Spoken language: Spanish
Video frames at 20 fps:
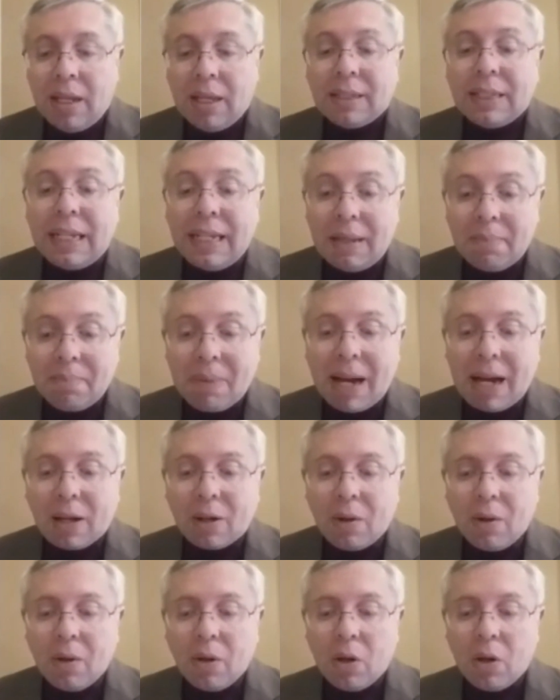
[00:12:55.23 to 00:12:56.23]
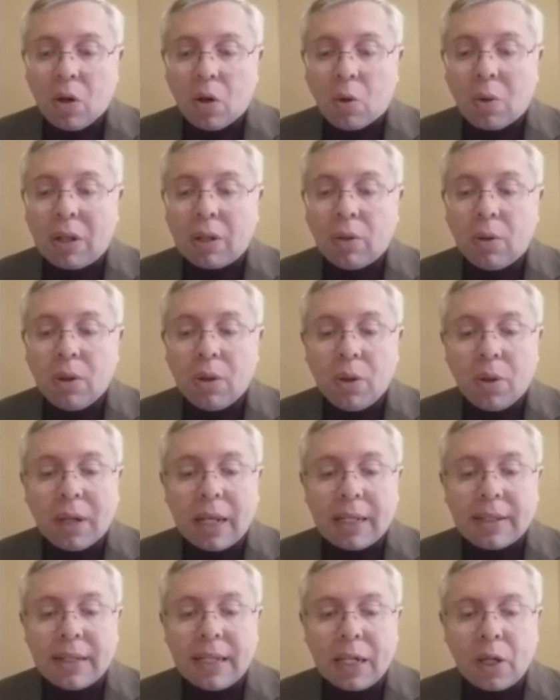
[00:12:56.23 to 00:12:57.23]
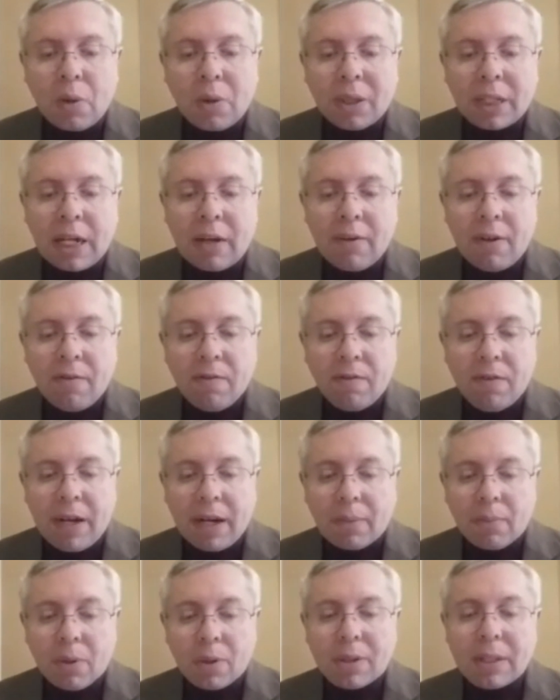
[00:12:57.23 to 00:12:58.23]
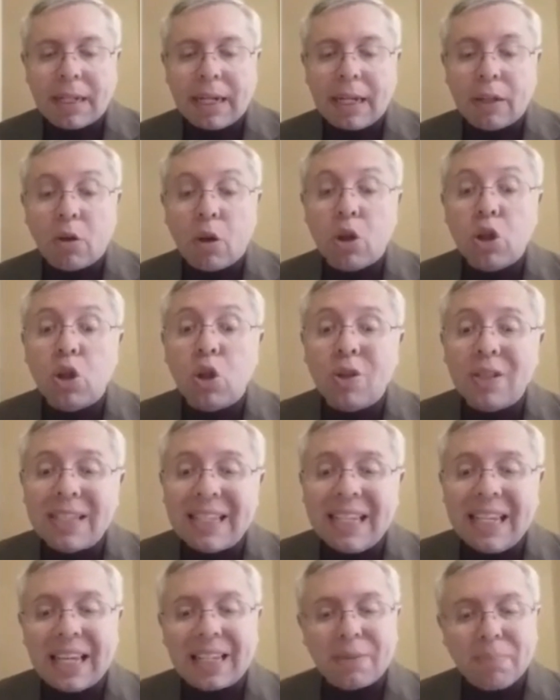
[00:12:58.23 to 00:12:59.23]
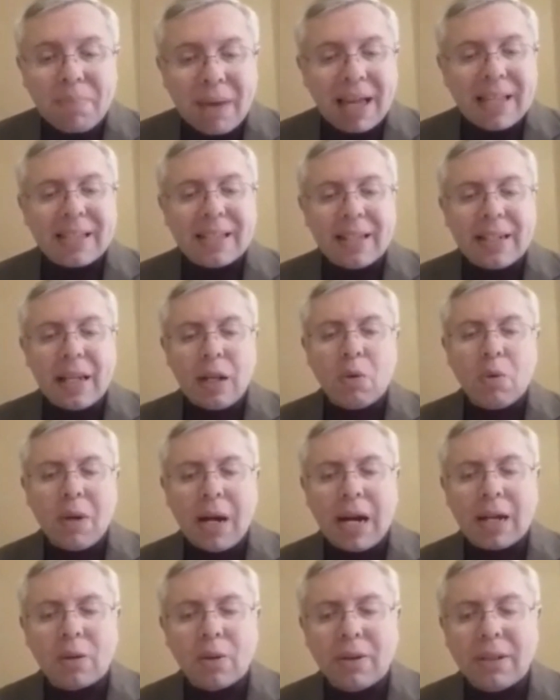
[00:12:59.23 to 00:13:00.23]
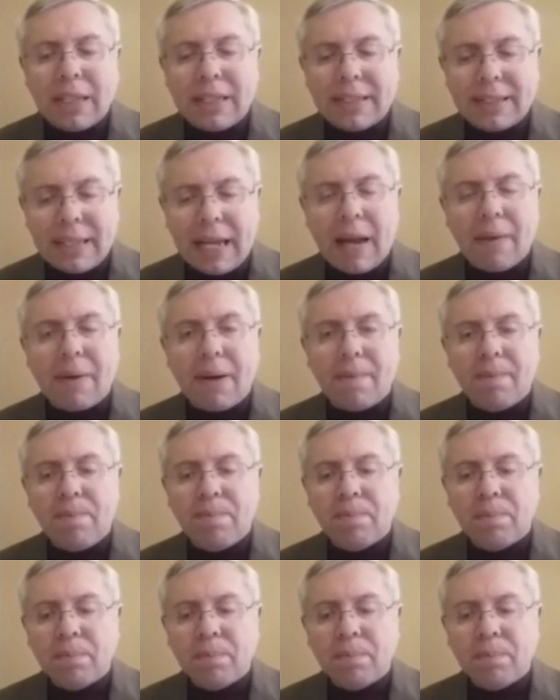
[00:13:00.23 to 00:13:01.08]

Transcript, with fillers: Sin embargo, cuando oyó que se encontraba enfermo, se quedó dos días más en el lugar donde estaba.